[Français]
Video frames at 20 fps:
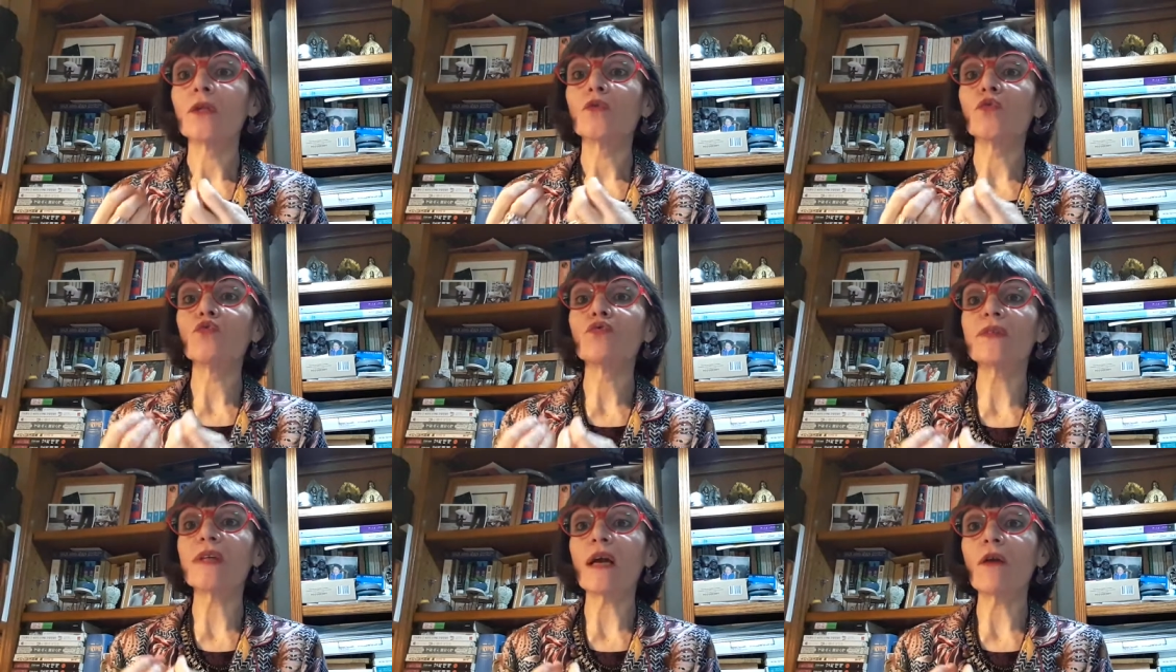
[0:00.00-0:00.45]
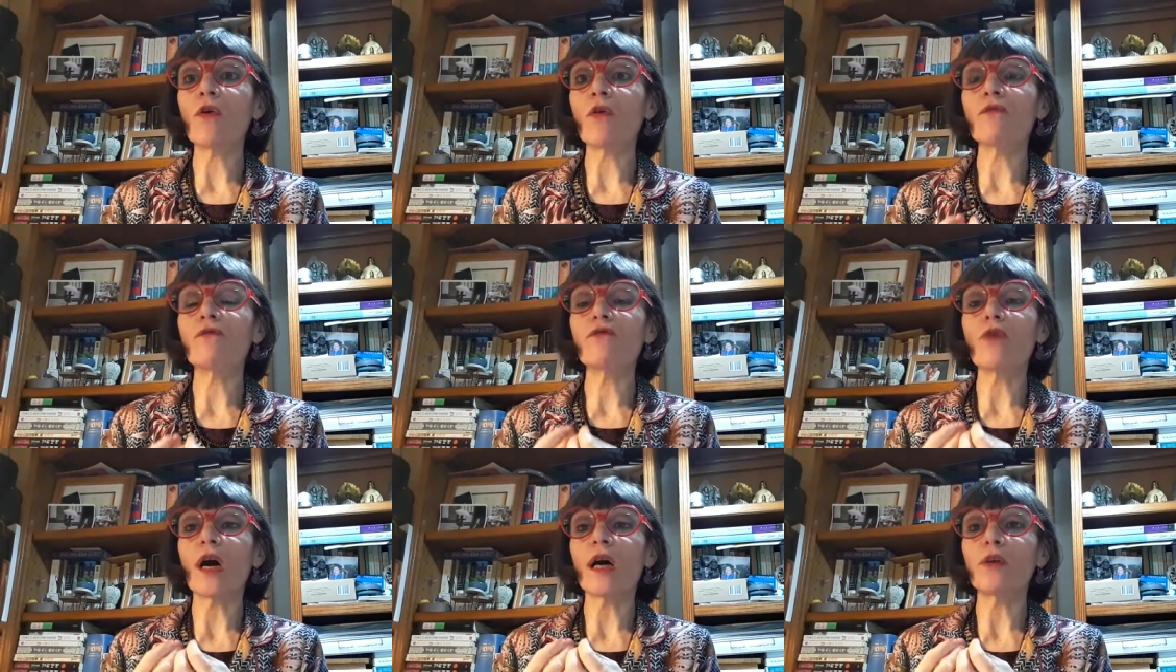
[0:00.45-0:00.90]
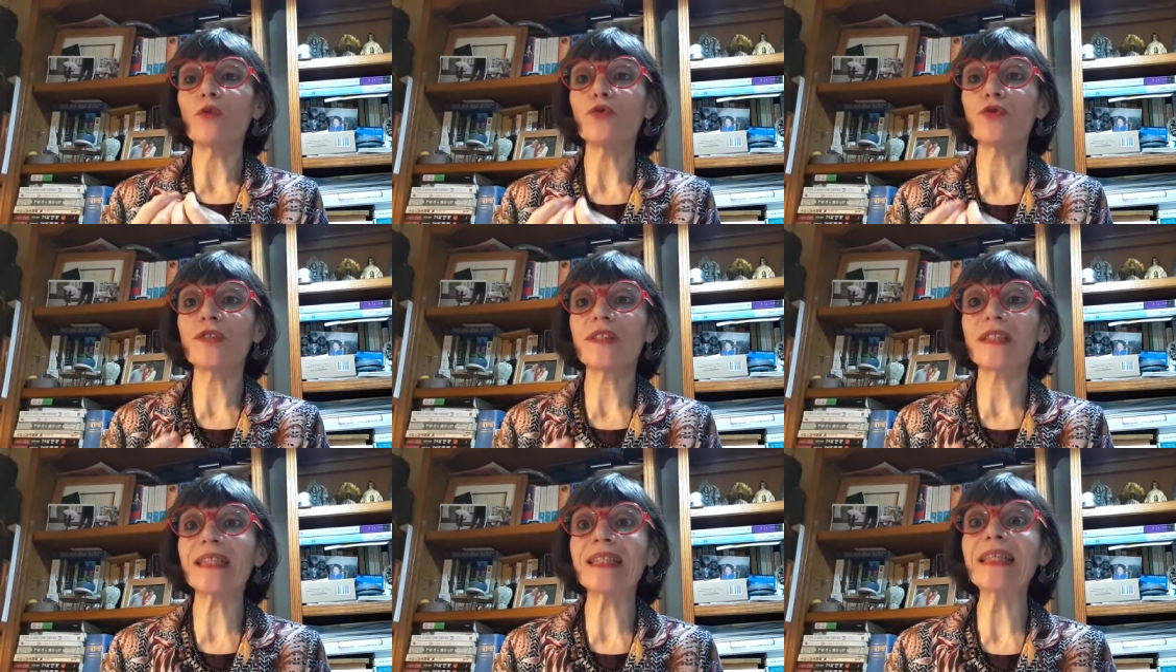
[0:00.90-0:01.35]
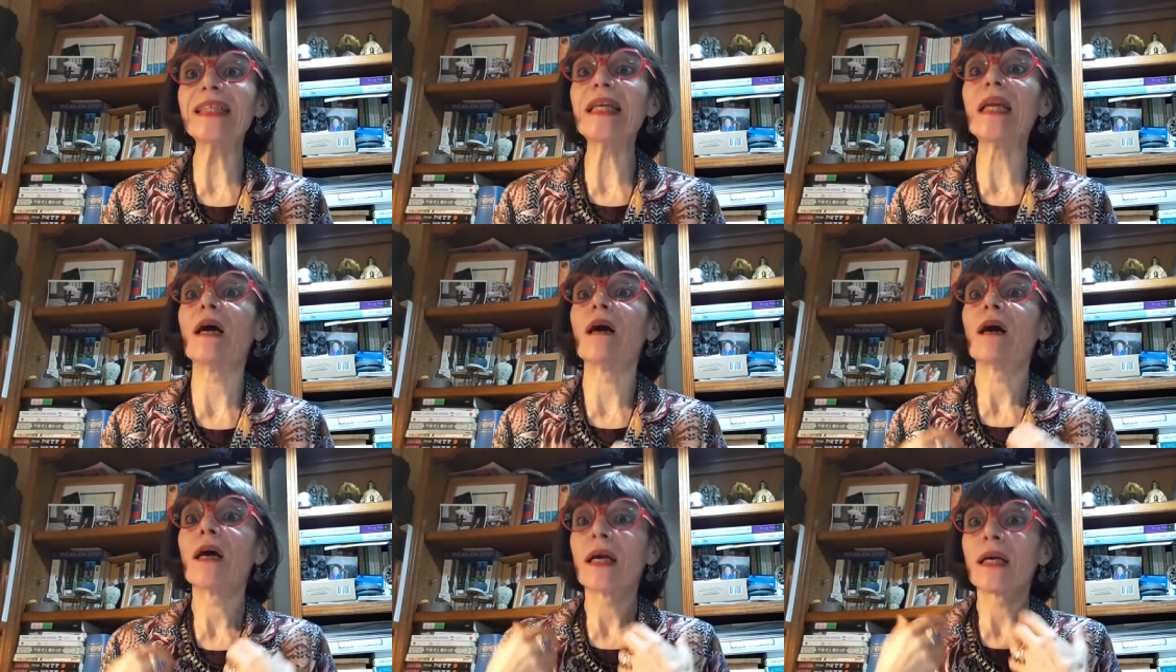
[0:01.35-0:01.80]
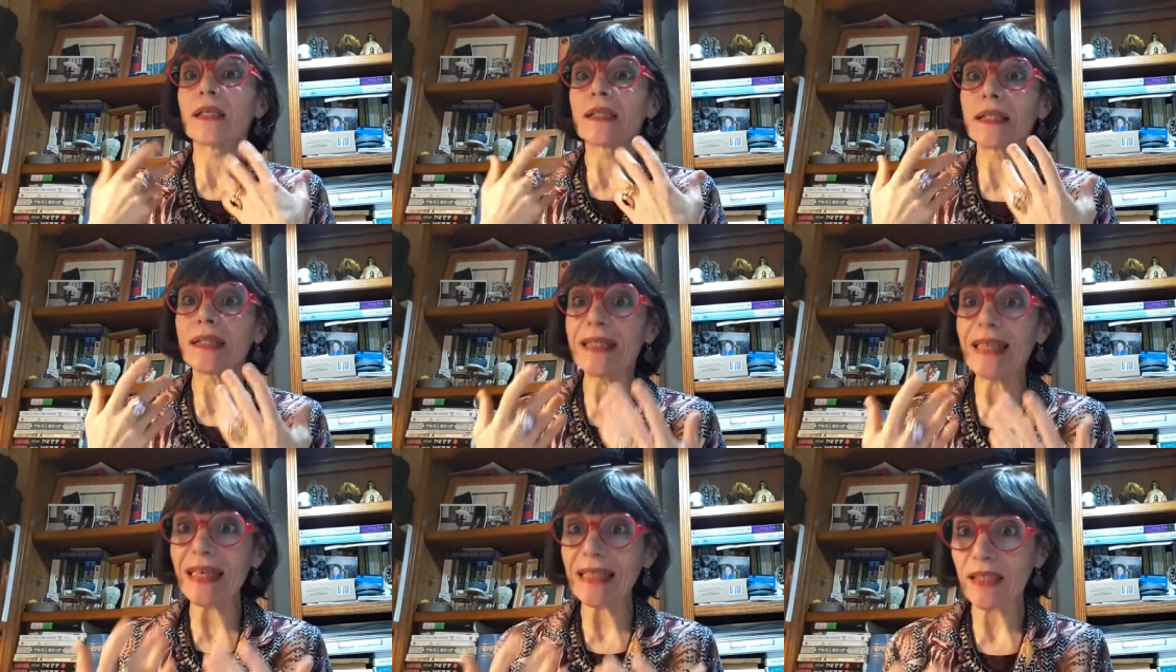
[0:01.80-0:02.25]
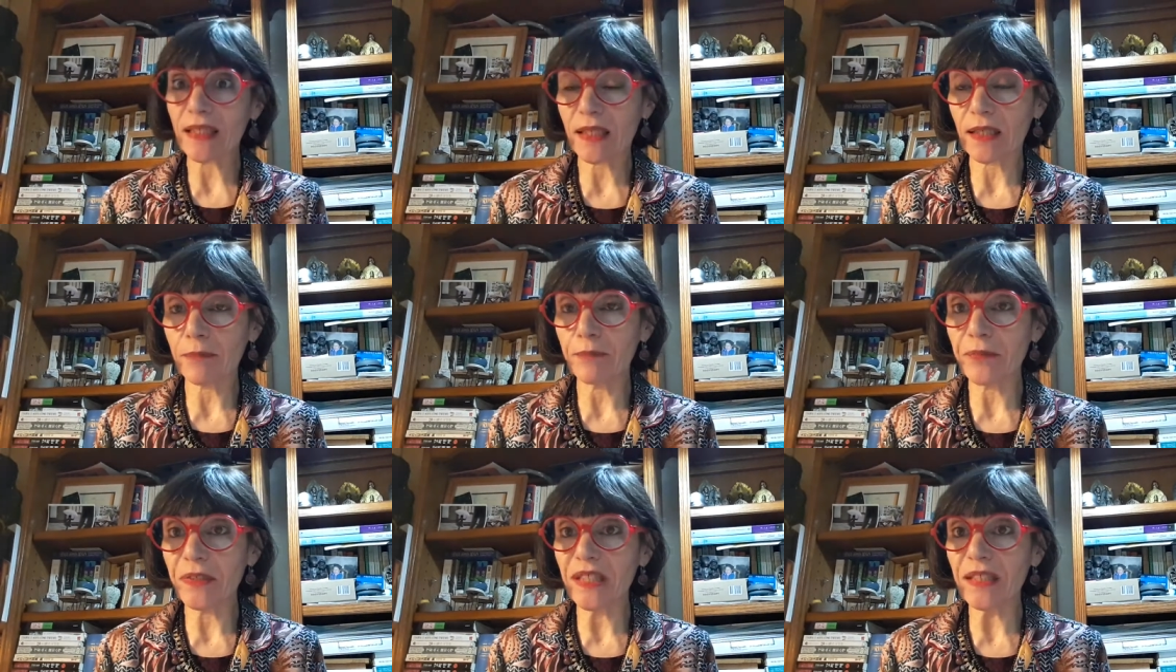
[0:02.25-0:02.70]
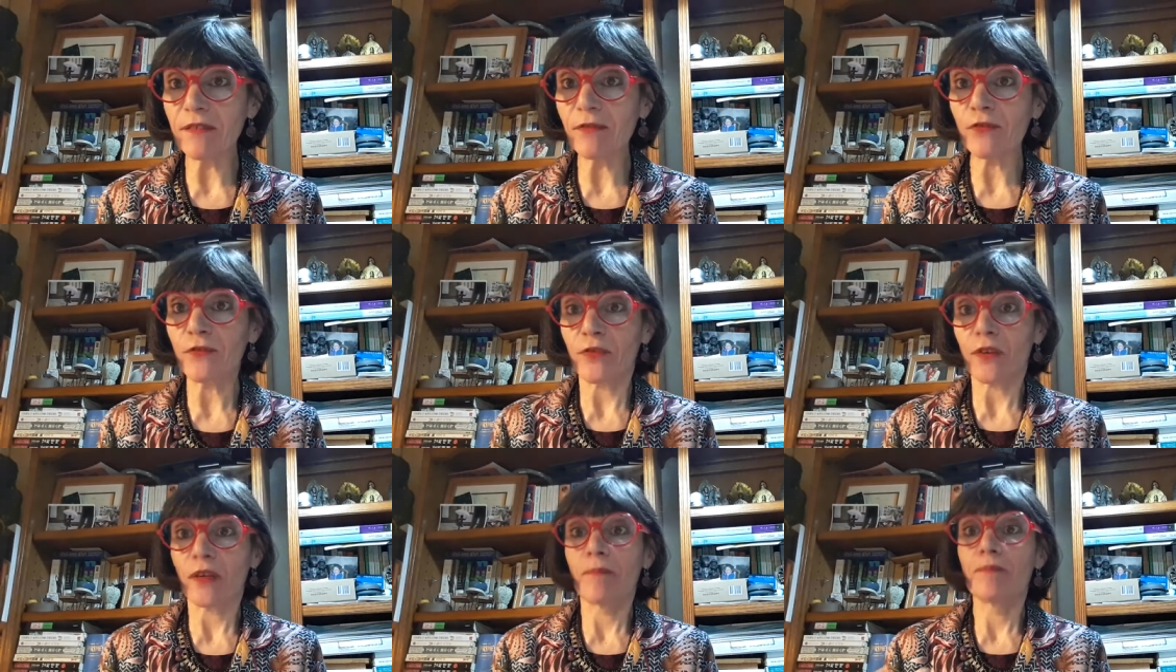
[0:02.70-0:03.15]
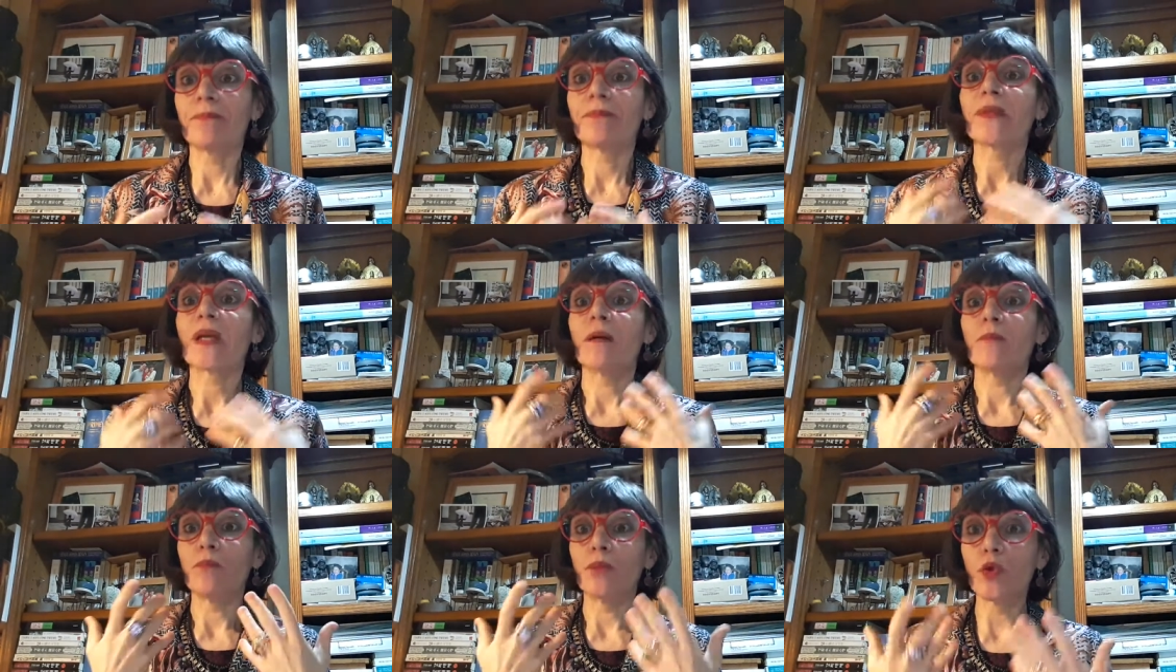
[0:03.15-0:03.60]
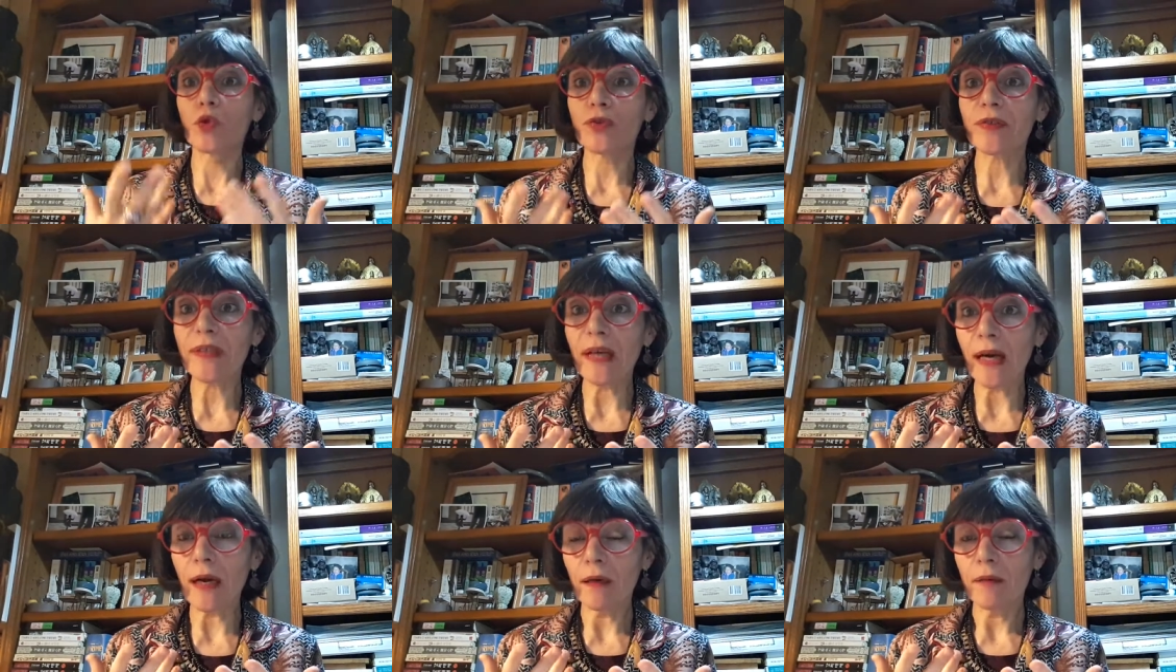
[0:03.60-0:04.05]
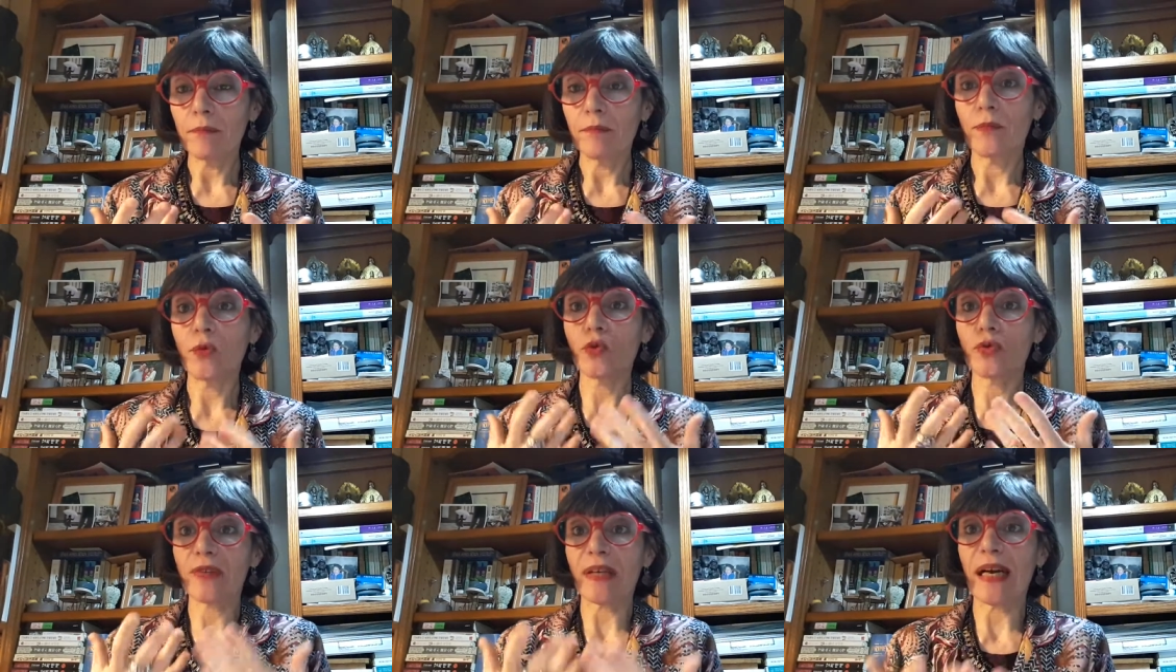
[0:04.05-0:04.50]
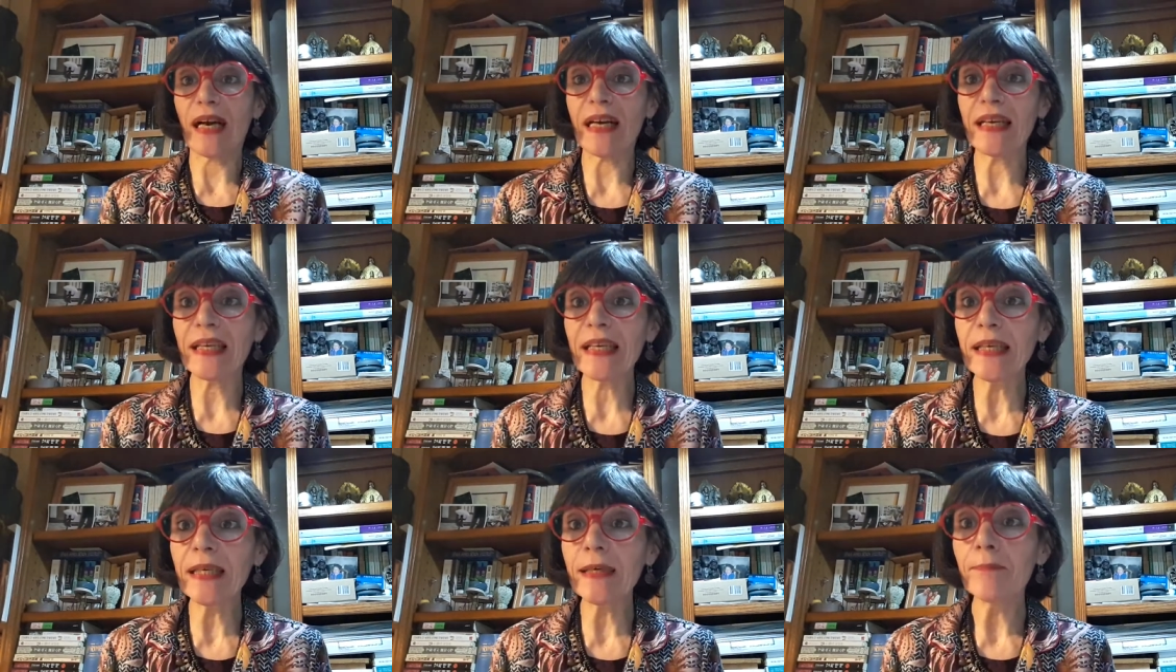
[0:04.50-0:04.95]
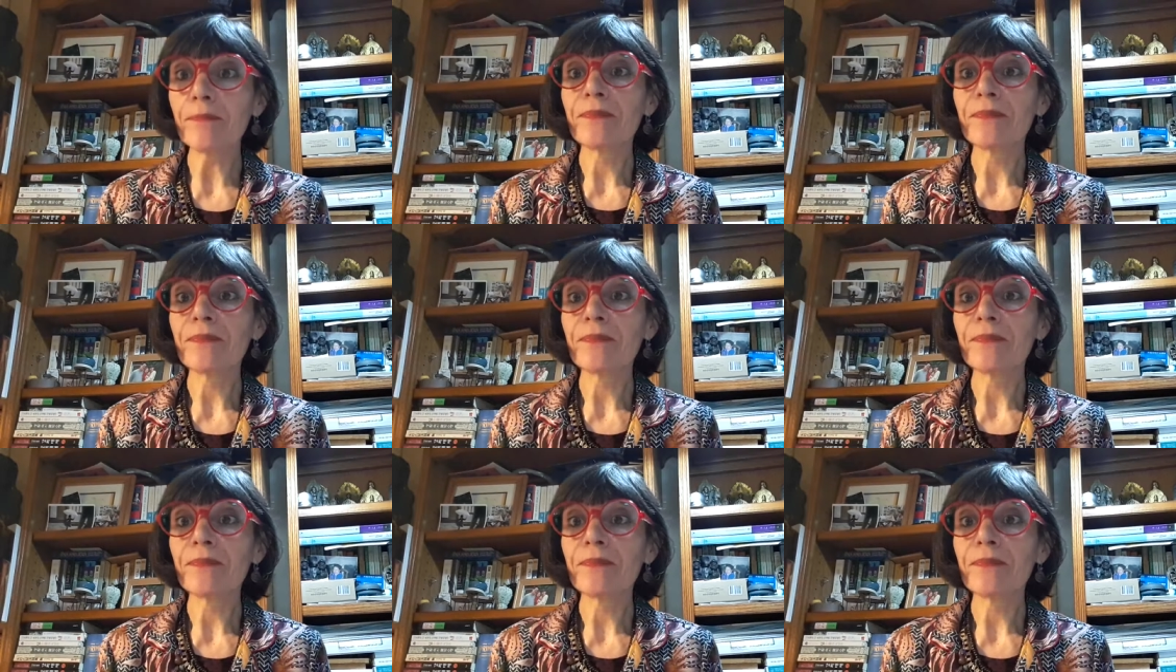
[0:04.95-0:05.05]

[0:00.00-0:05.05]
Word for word: nous allons voir le style descriptif, Myosa, Myosaragi.